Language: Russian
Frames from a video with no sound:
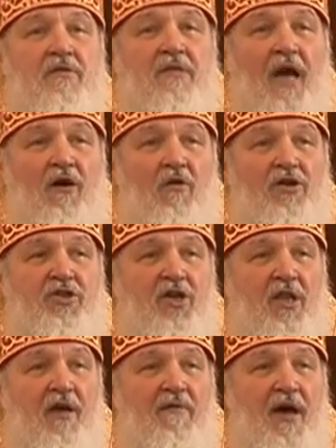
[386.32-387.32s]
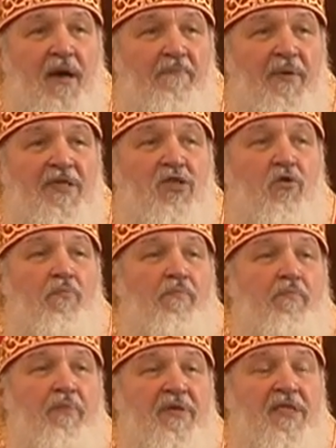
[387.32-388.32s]
такой человек поступ,
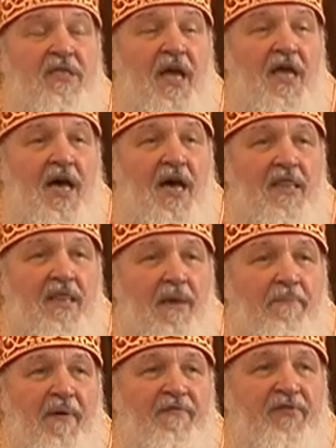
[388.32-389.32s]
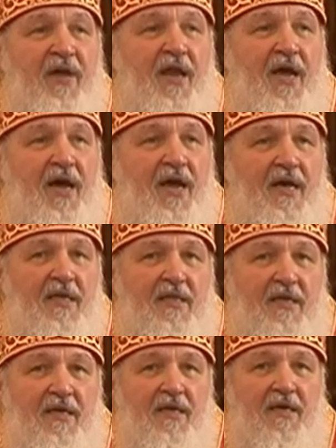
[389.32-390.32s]
постоянно повторяет
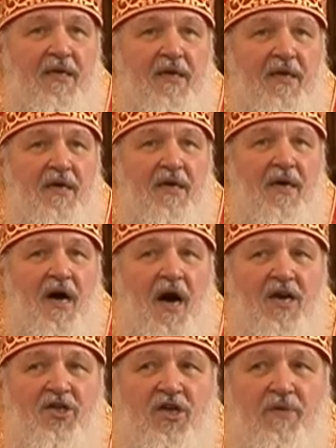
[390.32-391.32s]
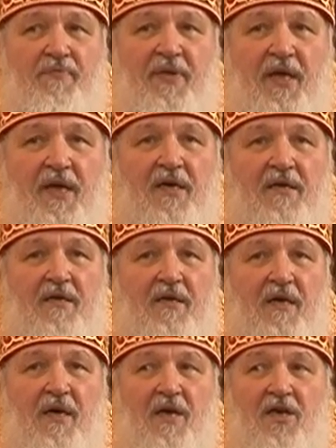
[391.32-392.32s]
ошибки
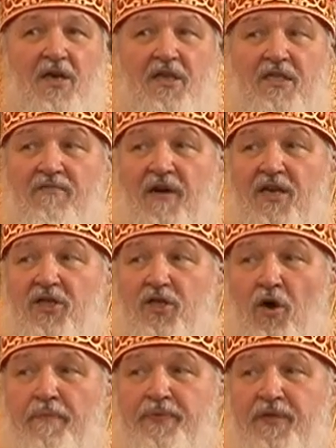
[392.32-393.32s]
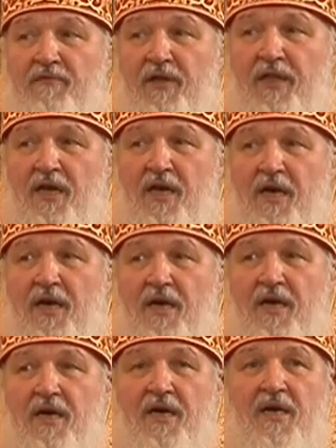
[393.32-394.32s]
и свои собственные,
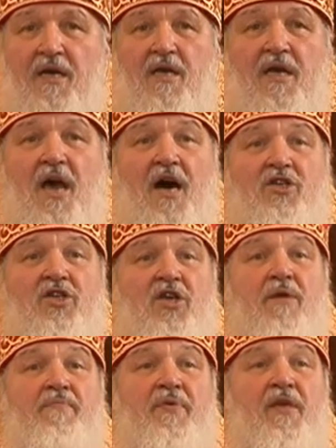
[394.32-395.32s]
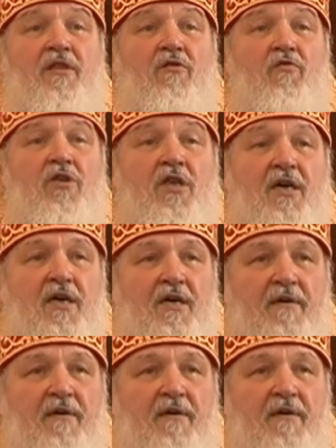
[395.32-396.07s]
и ошибки других.